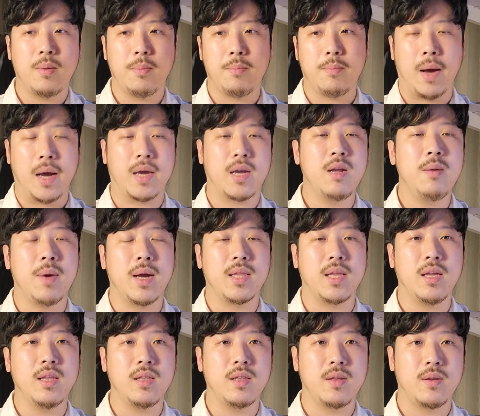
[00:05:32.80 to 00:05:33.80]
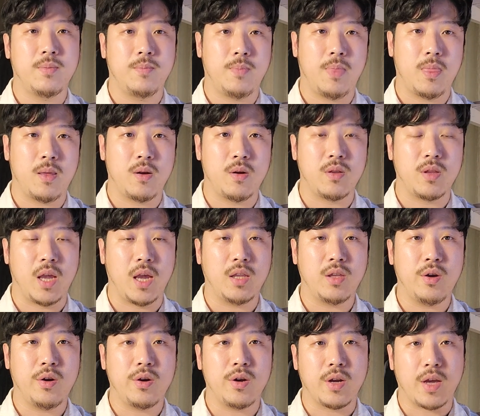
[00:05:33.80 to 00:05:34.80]
바뀔 만한 그런
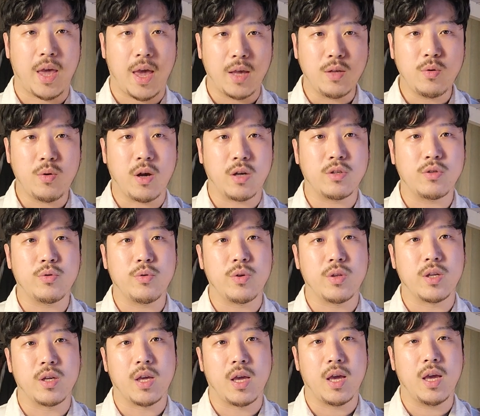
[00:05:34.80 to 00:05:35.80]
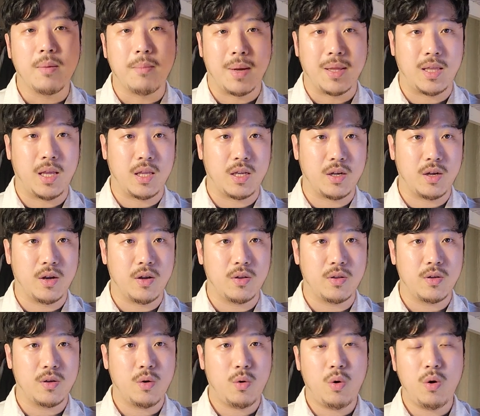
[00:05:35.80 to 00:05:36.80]
데이터를 계속 가지고 있는 게 맞다는 것.
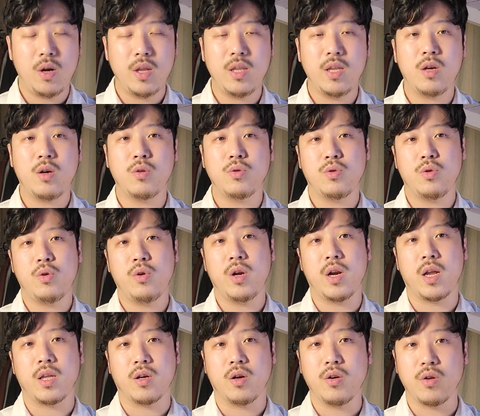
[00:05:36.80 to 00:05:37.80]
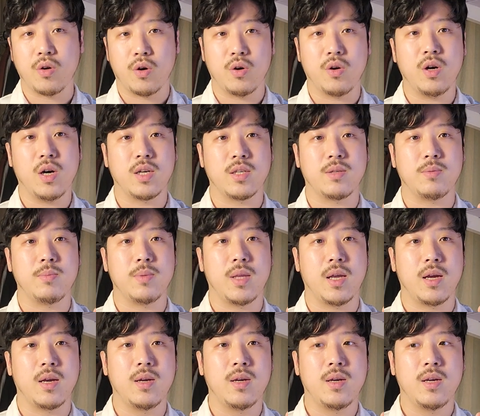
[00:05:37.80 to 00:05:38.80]
퀄리티 컨트롤이라는 건 그런 것
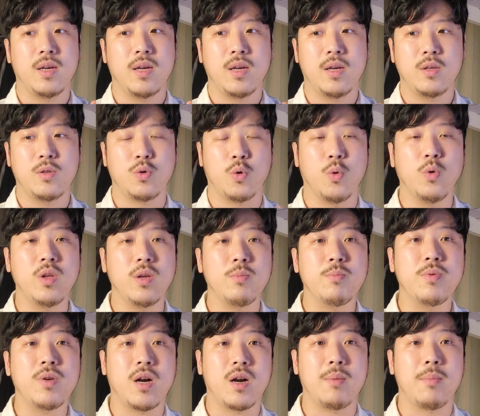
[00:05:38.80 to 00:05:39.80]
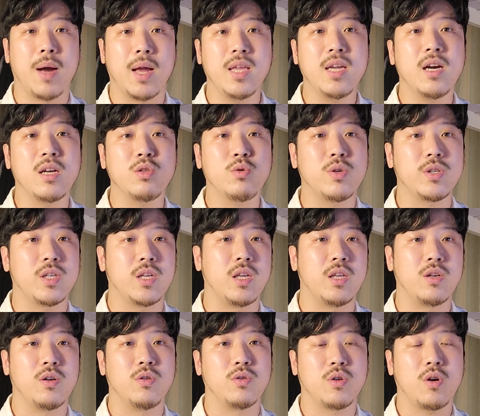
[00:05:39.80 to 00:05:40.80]
같습니다. 좋은 인프라를 많이 가지고 있어야
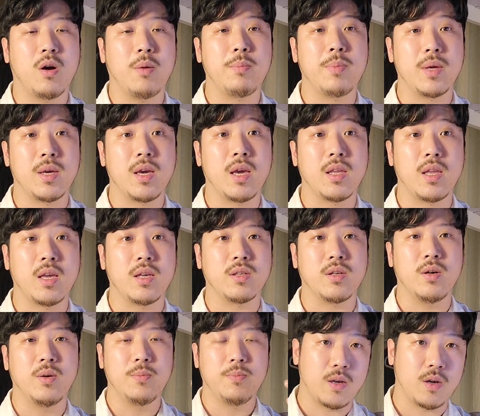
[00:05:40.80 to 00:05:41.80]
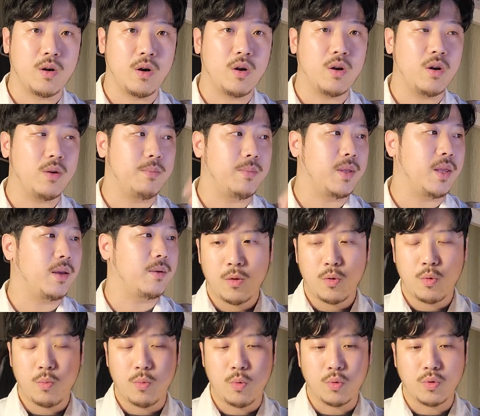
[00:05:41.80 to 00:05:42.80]
되는 거죠. 커피잉에 대해서. 그런 겁니다.
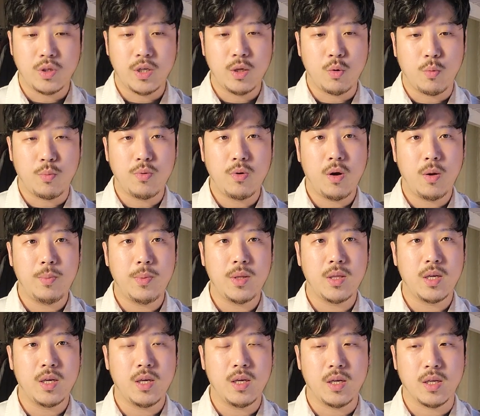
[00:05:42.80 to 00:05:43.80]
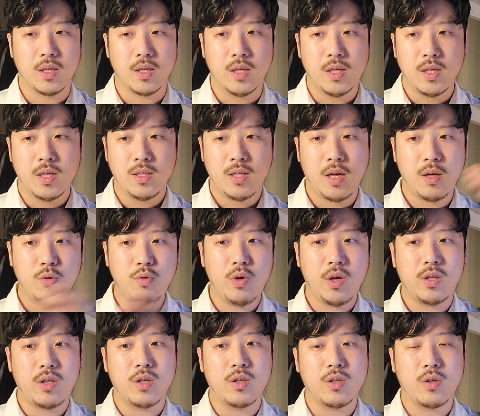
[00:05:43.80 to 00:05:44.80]
좀 로스팅이 높은 커피는
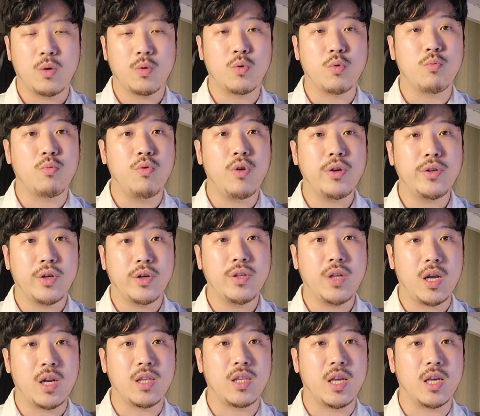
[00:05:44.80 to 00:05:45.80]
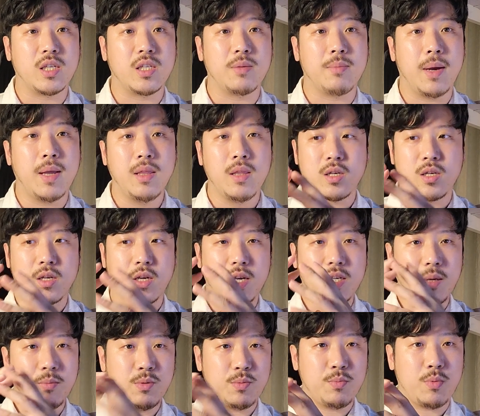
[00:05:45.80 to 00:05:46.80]
생두의 특성도 물론 전달은 되지만 그게
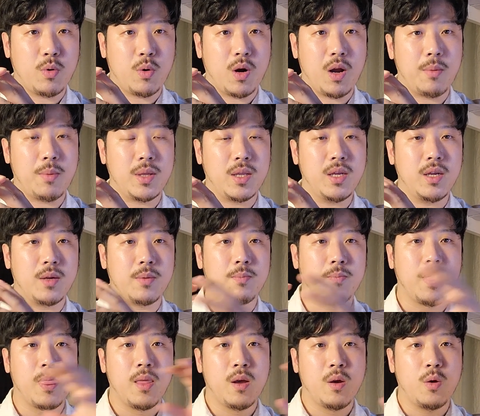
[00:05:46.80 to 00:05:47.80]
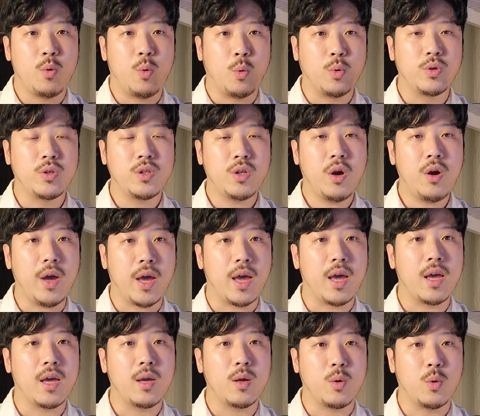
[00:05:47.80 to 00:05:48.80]
30%라면은
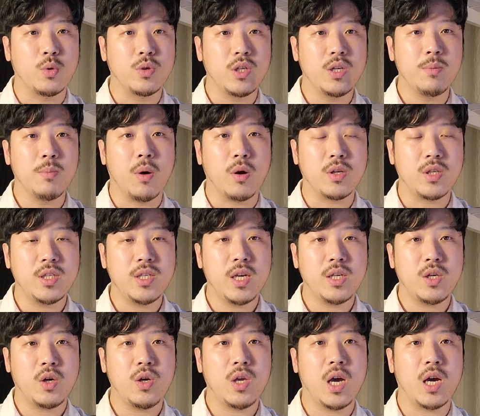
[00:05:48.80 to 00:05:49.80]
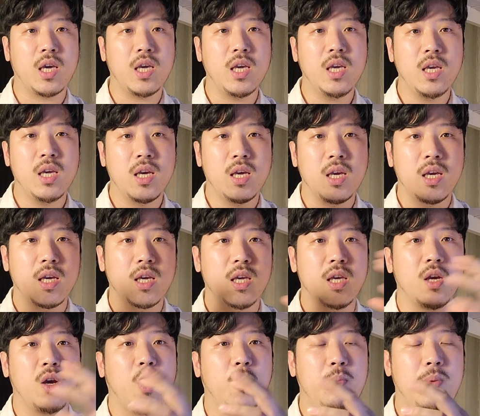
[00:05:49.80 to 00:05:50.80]
로스터의 로스팅 머신의 성향이 이
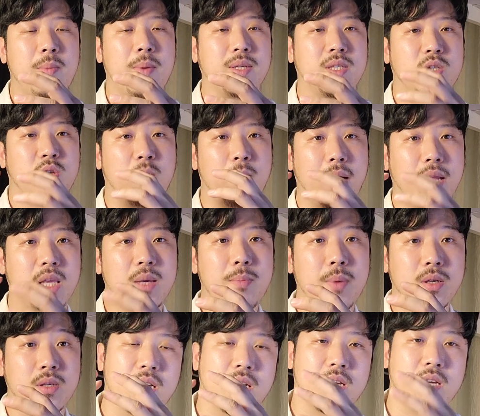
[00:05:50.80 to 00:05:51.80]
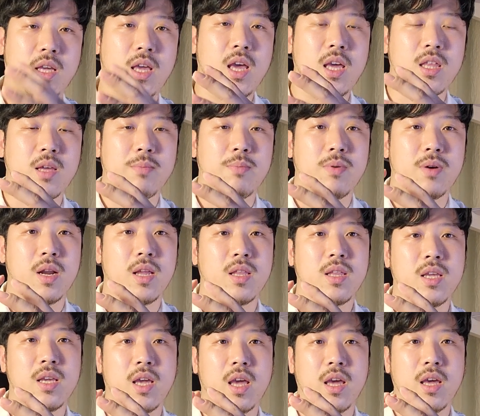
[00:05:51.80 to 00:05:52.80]
커피 마스터 많이 입혀집 그게 이제
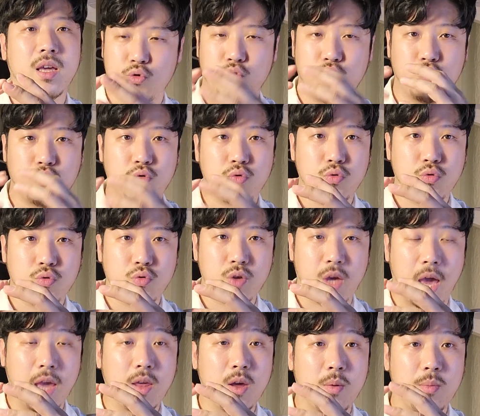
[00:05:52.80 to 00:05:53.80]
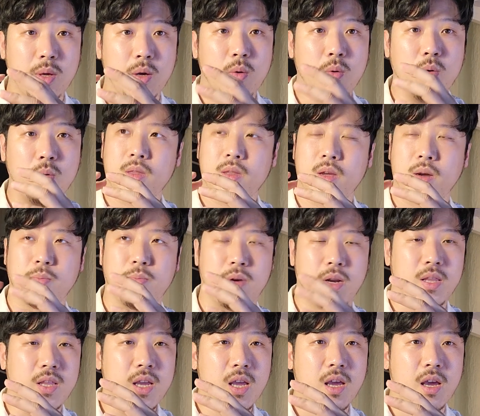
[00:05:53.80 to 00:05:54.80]
블렌딩의 주 개념이고, 그러니까
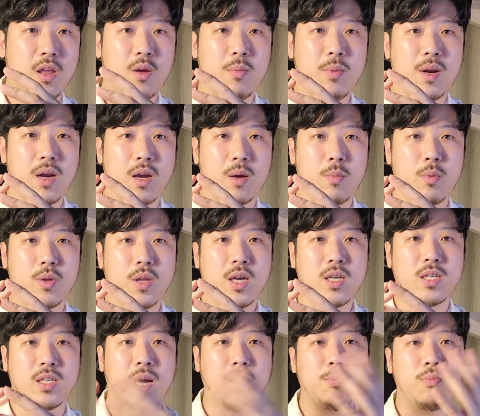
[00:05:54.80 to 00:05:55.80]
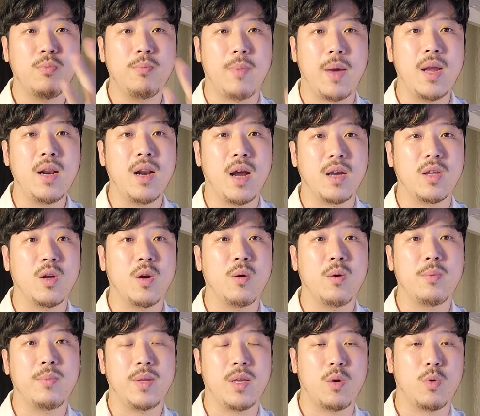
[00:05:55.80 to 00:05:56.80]
블렌딩의 개념이라기보다 이제 나쁜 메인
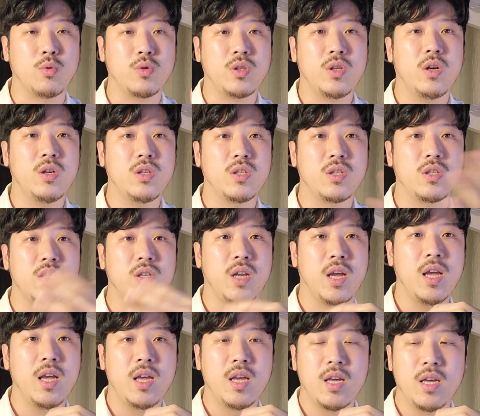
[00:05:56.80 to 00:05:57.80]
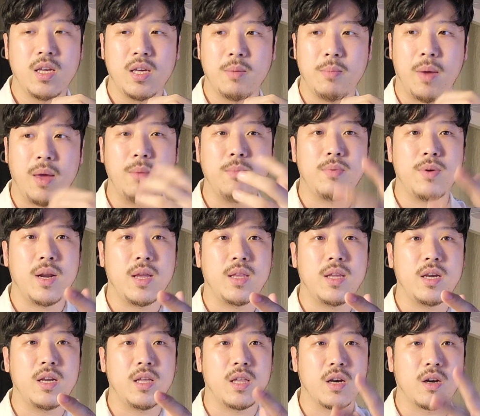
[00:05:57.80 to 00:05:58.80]
라인업이나 로스터즈들의 메인
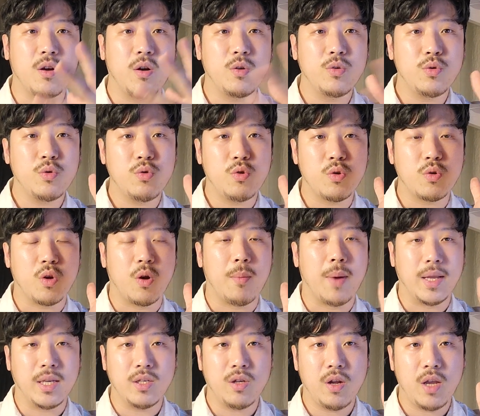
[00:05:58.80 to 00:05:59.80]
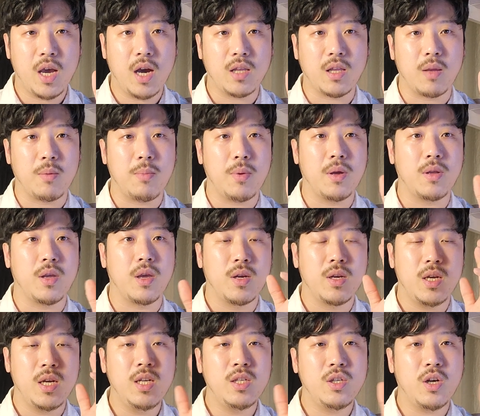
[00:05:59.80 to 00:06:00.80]
블렌딩은 이제 그런 쪽으로 더 많이 설계가 되는 편이에요.
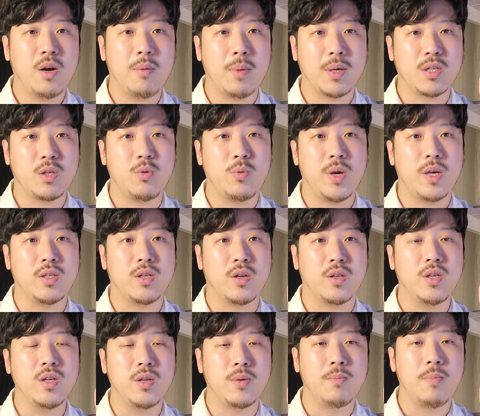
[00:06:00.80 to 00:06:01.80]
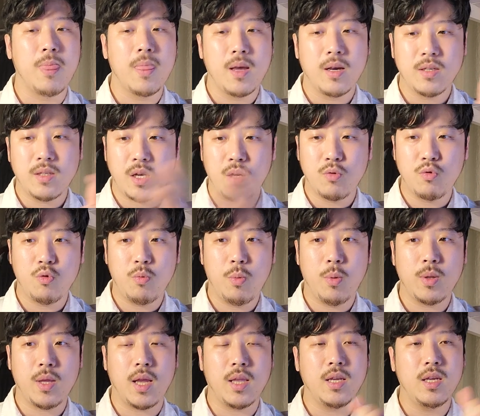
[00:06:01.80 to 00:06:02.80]
일정한 맛을 위해서는
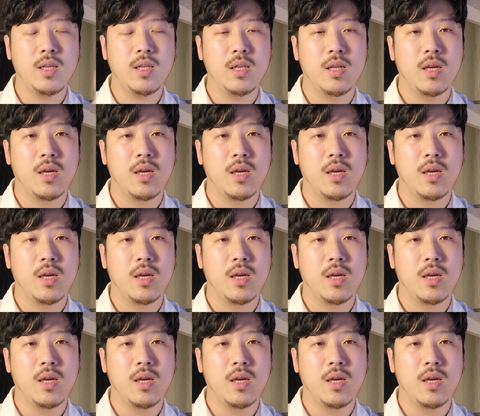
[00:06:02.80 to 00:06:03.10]
생도보다는